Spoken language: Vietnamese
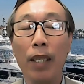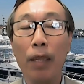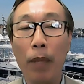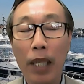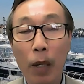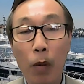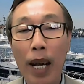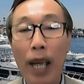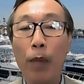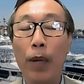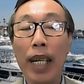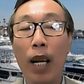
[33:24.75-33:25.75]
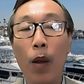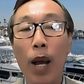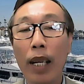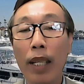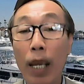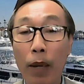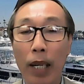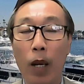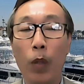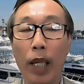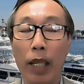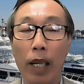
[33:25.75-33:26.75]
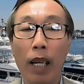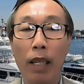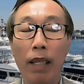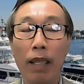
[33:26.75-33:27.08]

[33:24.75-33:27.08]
Mỹ đi qua eo biển Đài Loan theo cái lộ trình đó